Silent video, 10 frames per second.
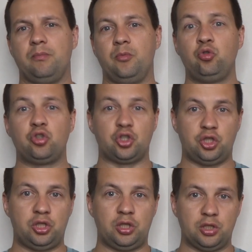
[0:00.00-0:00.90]
нужно
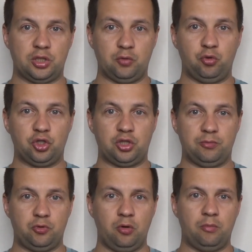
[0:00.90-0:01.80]
жить
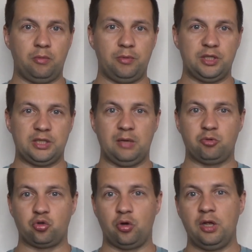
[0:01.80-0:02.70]
сегодняшним днем, мы не знаем,
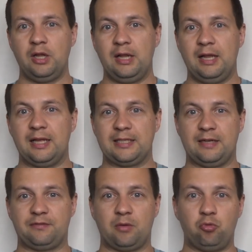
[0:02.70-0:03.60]
что
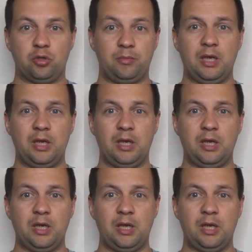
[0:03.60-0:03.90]
завтра будем.